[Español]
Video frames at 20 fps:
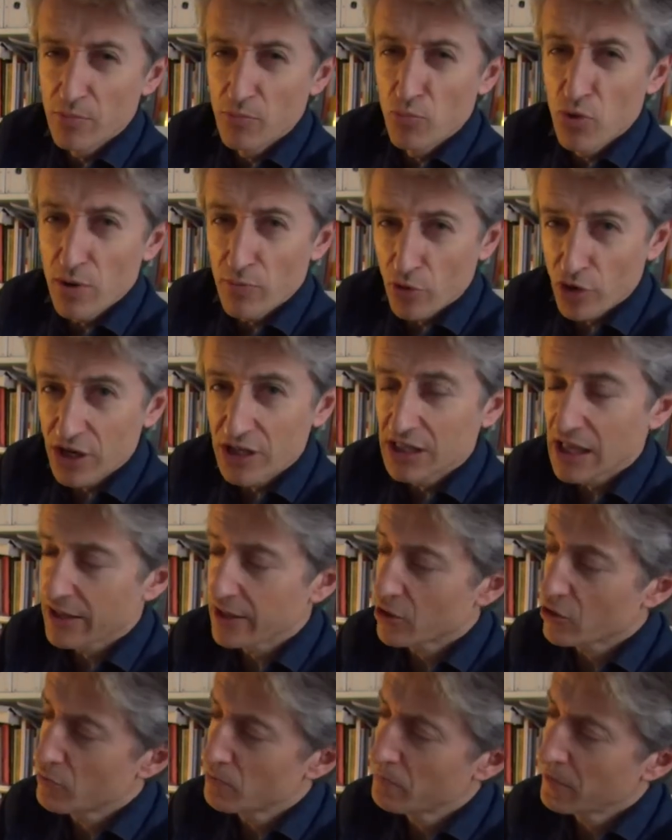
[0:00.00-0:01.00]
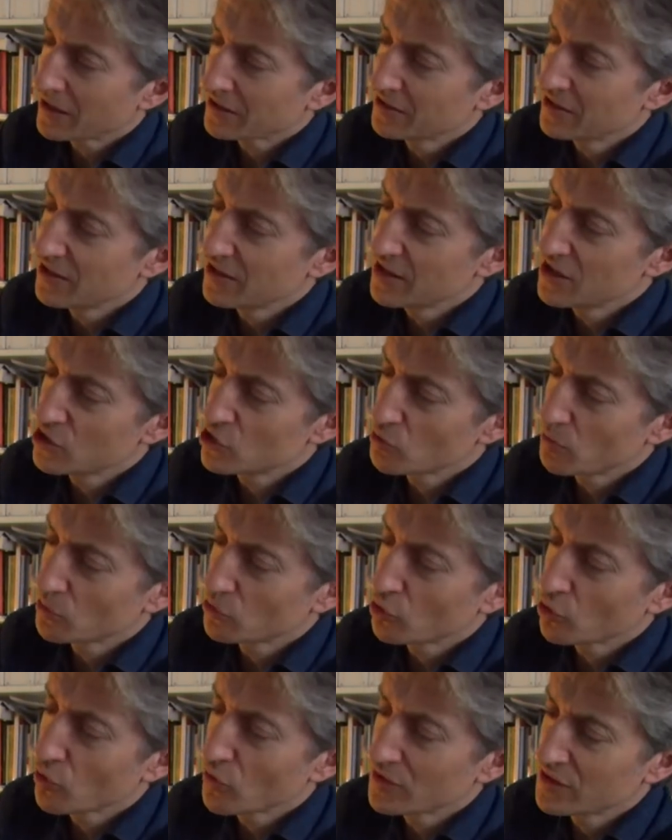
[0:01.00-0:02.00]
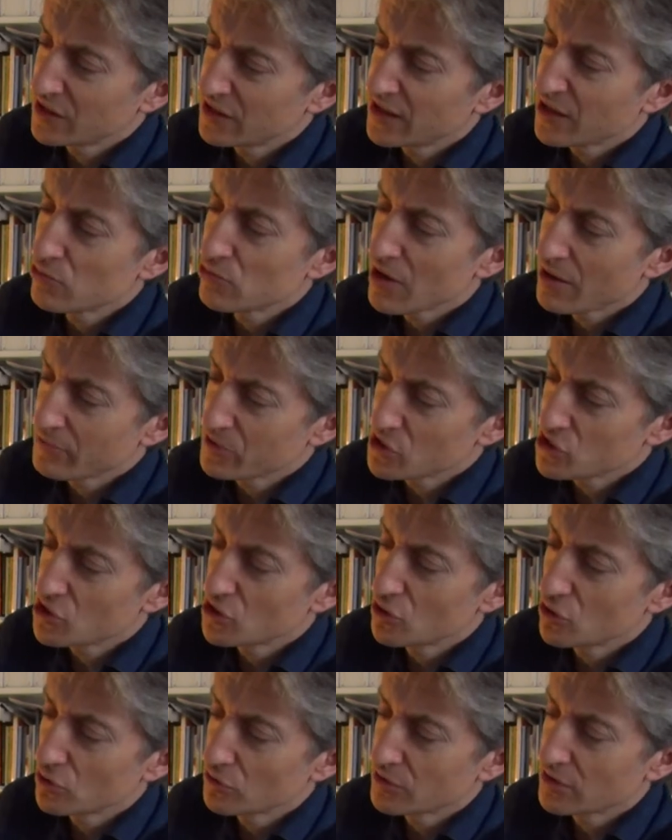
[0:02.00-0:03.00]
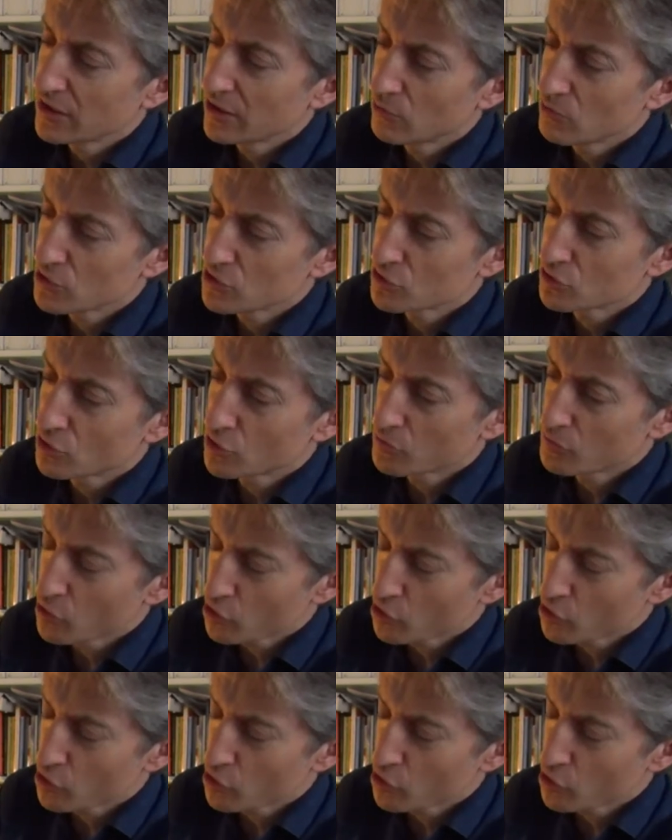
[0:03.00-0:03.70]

muy bonita de compartir y sobre todo de tener una visión de nuestro